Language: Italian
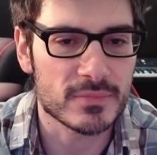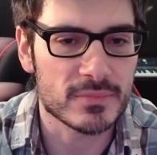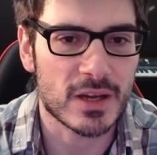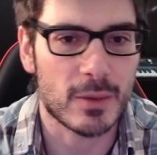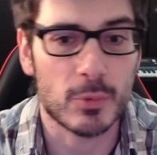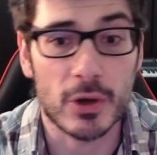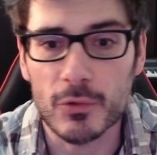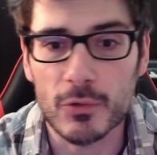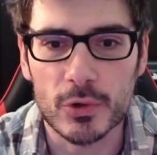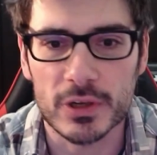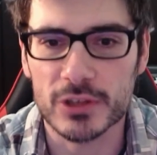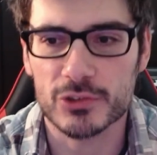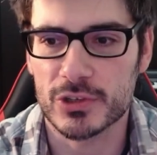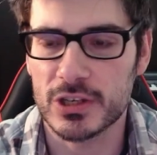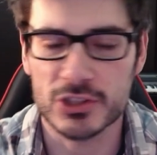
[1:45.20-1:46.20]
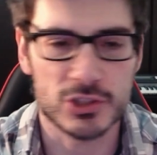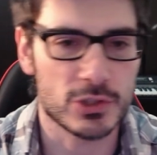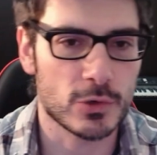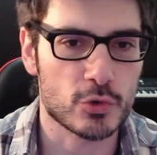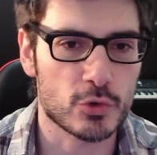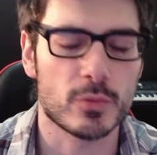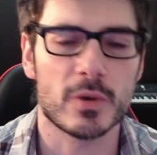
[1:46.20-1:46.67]
capolavori, cioè
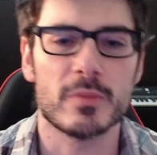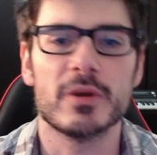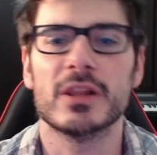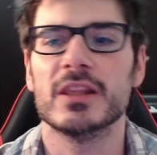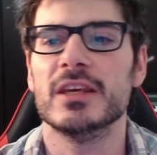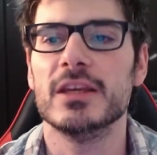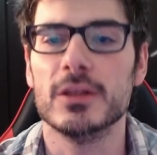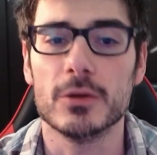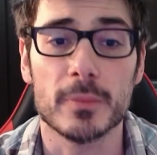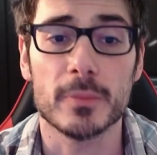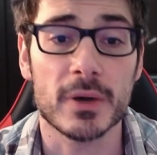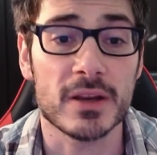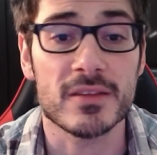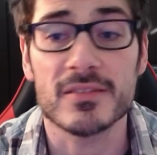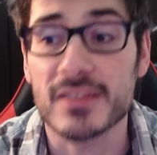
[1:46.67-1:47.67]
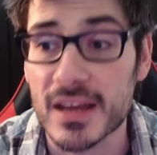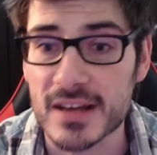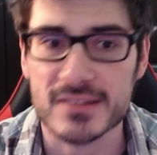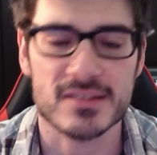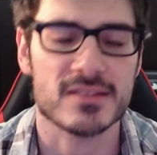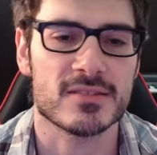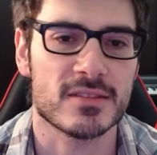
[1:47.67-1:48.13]
Cielo sopra Berlino, Paris,
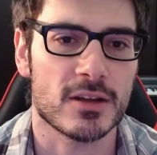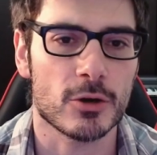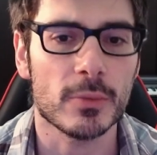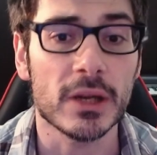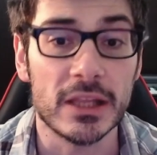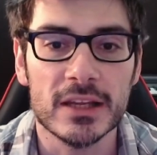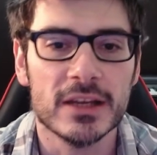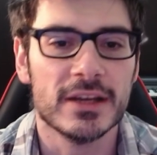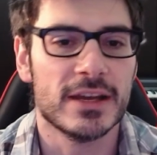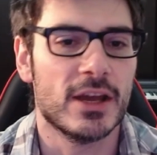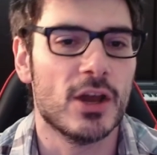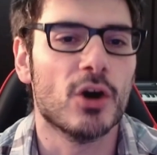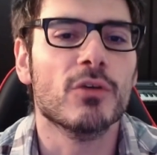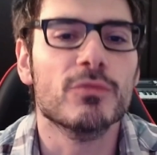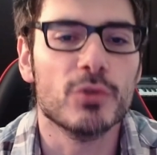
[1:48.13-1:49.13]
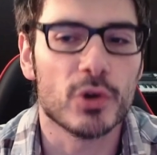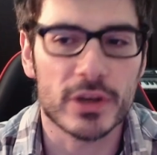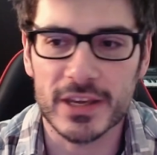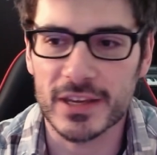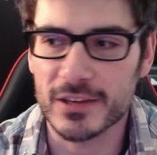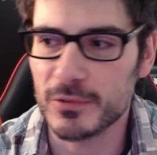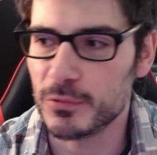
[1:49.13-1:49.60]
Texas, sta roba lì, è ovvio
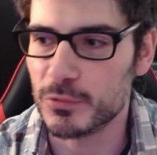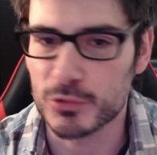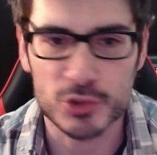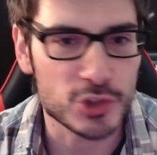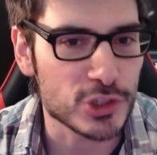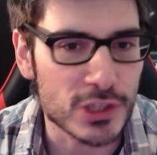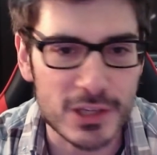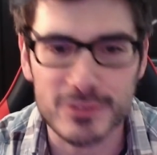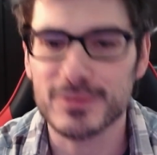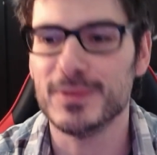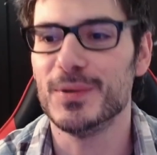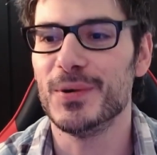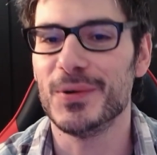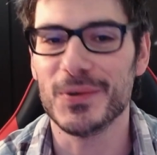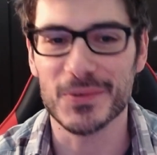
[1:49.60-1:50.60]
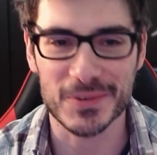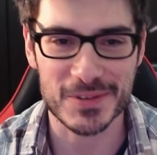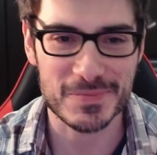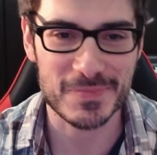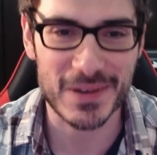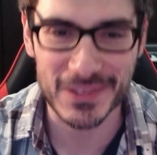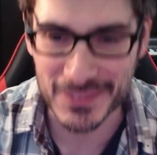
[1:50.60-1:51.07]
che un cinefilo o un
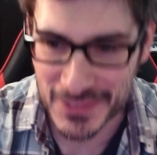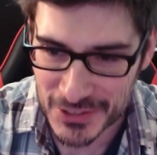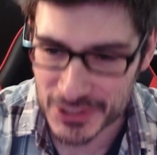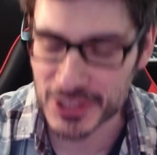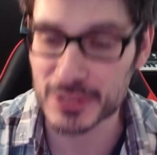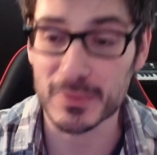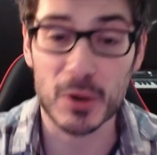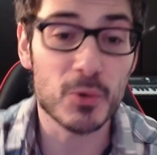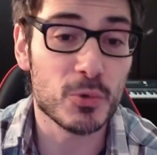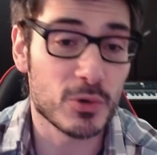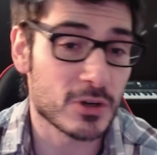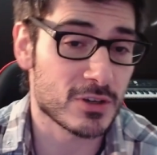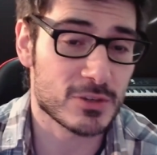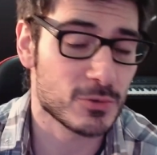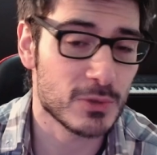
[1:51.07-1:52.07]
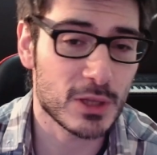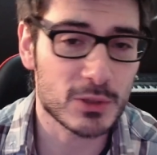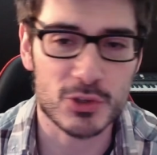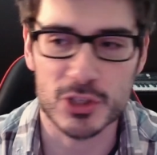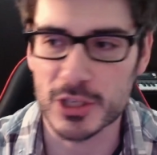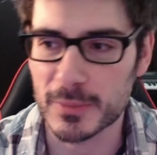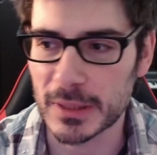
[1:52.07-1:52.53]
esperto di cinema, uno che ha studiato
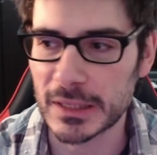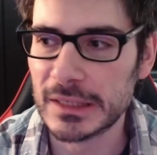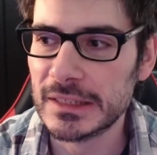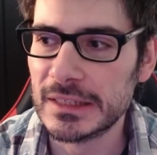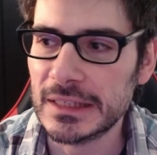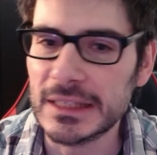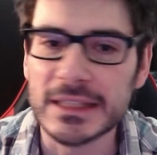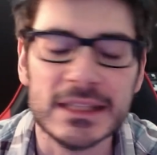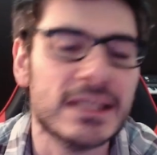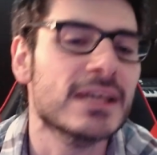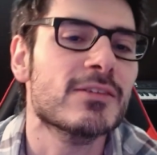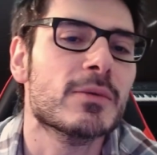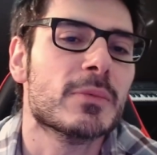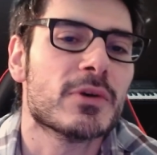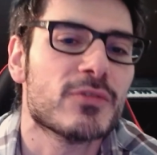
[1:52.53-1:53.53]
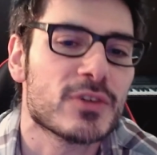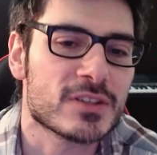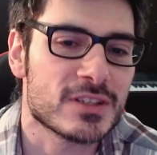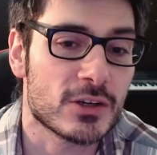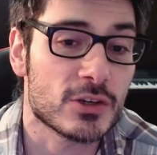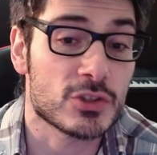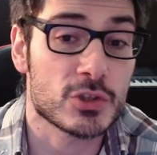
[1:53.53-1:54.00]
cinema, deve per forza
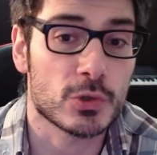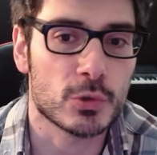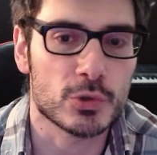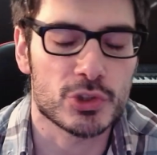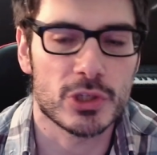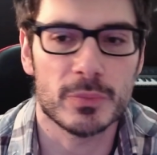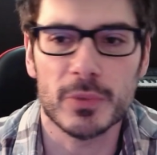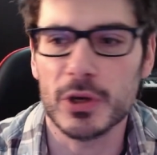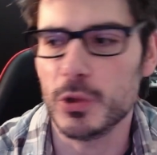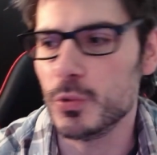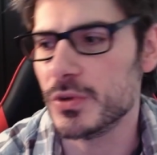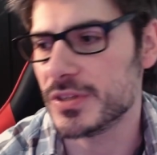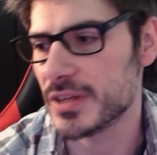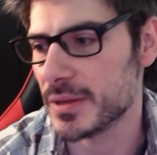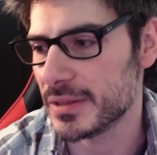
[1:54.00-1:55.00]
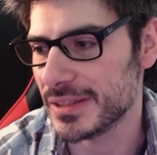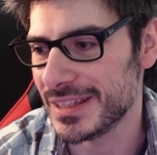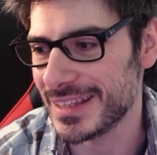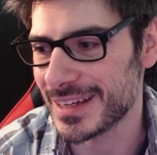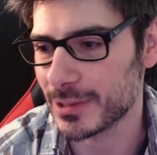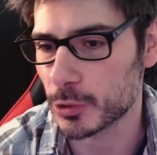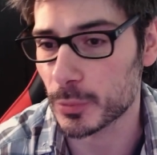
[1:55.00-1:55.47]
di cose conoscere. Poi lui si è
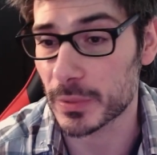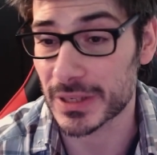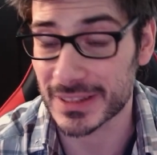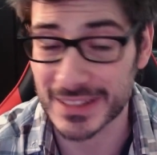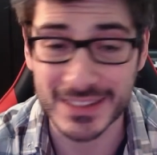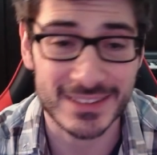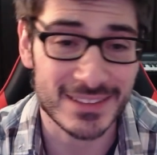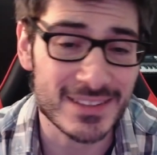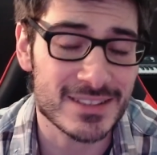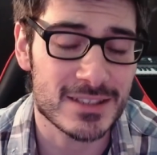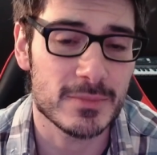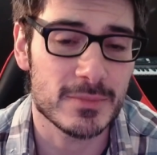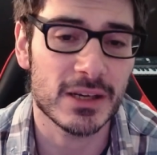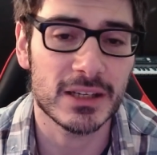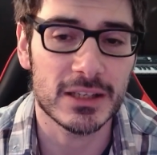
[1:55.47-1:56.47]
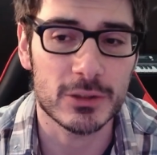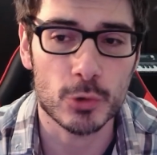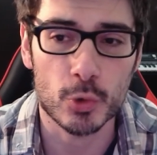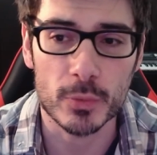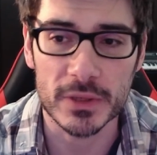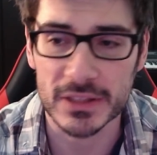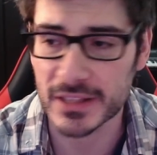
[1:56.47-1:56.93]
dedicato per tantissimi anni ai
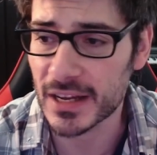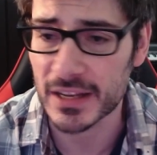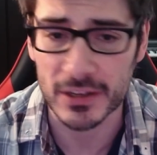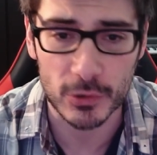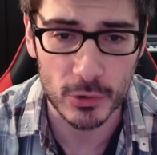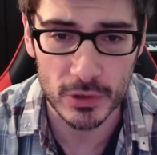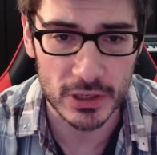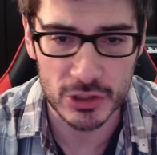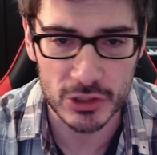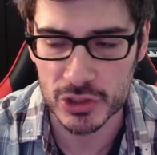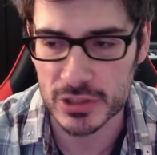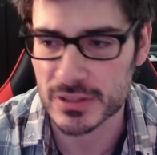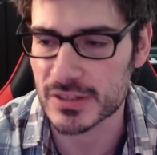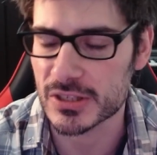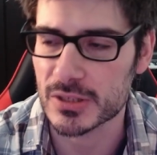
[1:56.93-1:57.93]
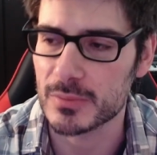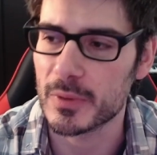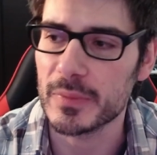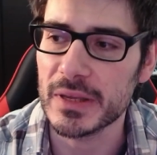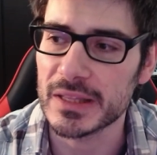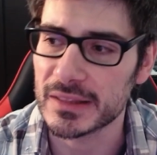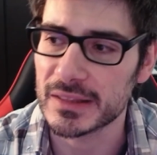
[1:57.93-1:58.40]
documentari, ancora
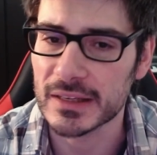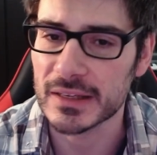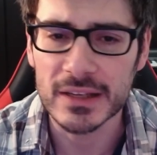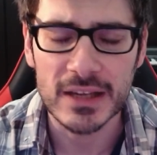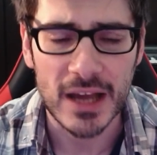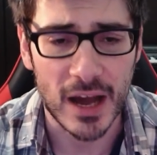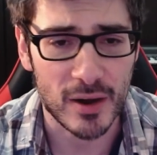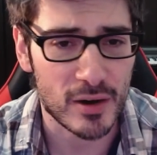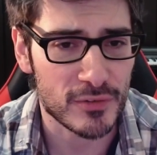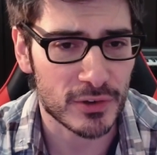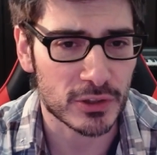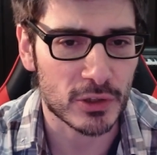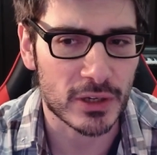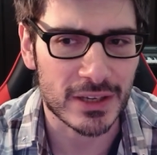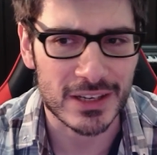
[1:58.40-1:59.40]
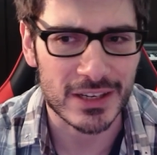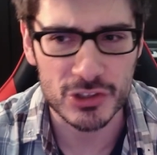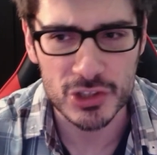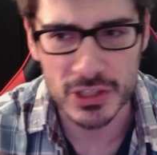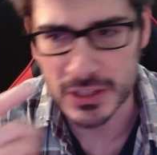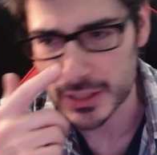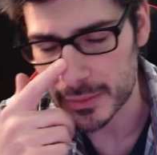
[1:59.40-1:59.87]
recentissimamente, ha fatto anche
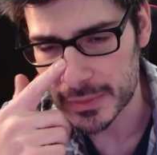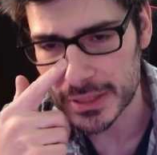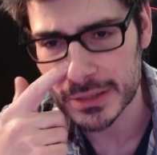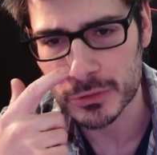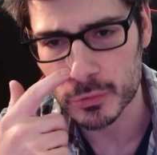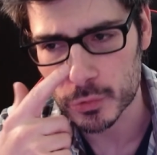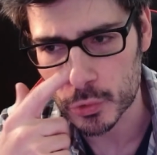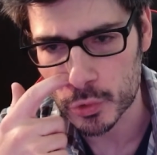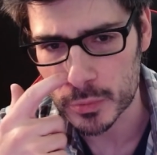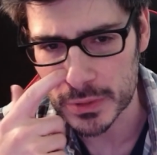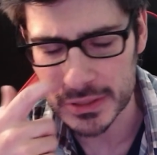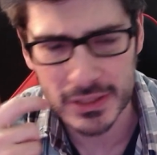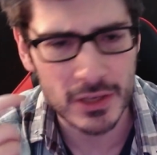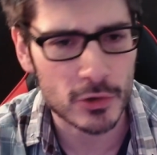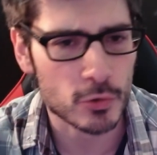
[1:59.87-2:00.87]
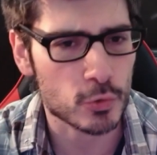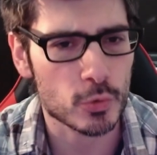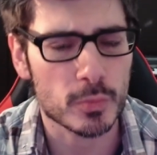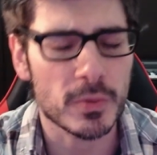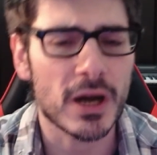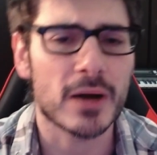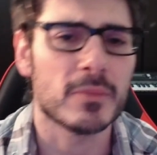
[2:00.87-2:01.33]
recentemente un documentario sul
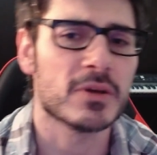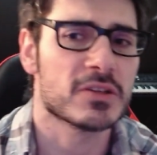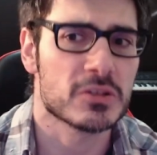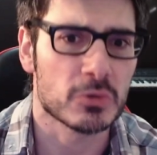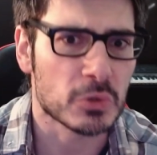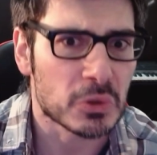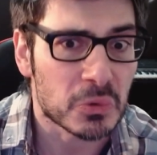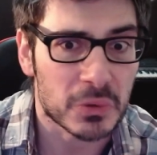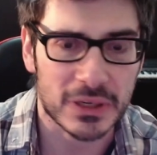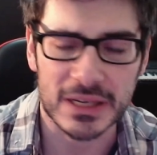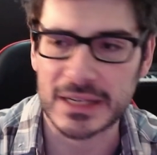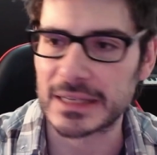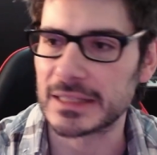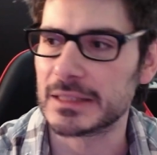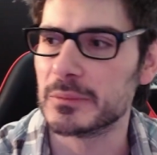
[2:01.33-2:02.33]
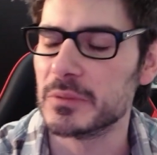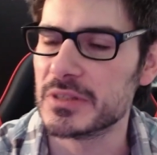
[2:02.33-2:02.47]
Papa, se non dico una cagata, mi